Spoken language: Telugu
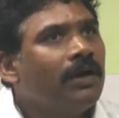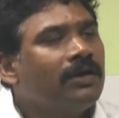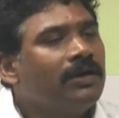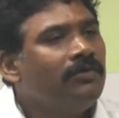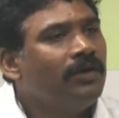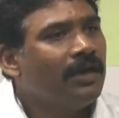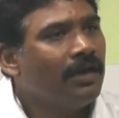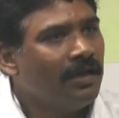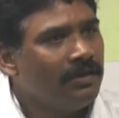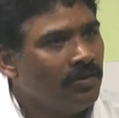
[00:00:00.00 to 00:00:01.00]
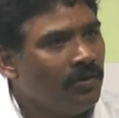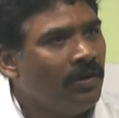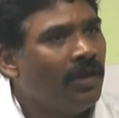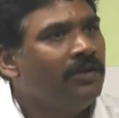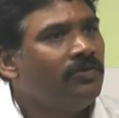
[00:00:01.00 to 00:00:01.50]
అమ్మగారు రెండు వేల ఐదు
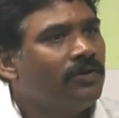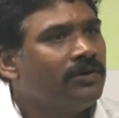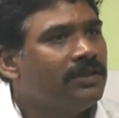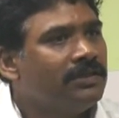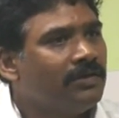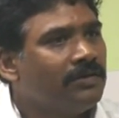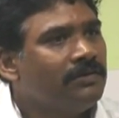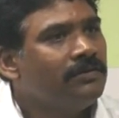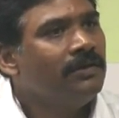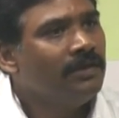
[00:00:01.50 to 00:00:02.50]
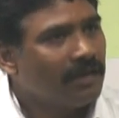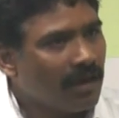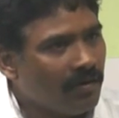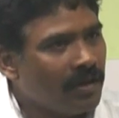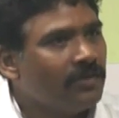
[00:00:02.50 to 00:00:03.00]
ఐదు వరకు చేశారు
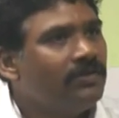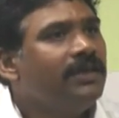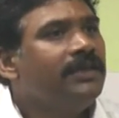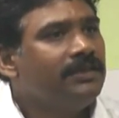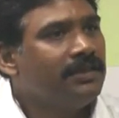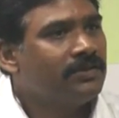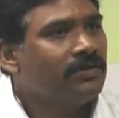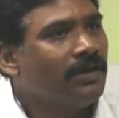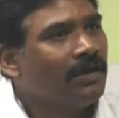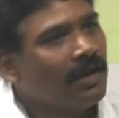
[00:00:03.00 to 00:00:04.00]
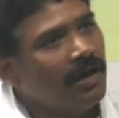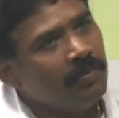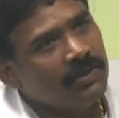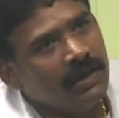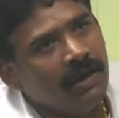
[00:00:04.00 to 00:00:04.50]
తర్వాత నుండి నేను చేస్తున్నాను
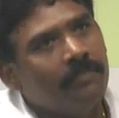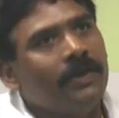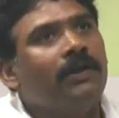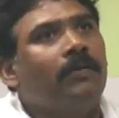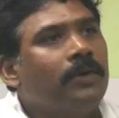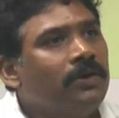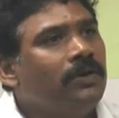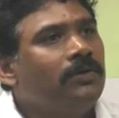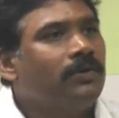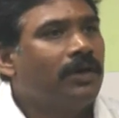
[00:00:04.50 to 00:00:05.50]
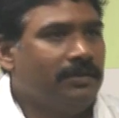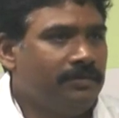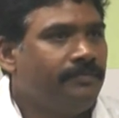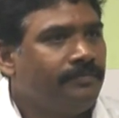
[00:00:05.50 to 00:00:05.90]
కాకపోతే నా పేరు అప్పటి నుండి కూడా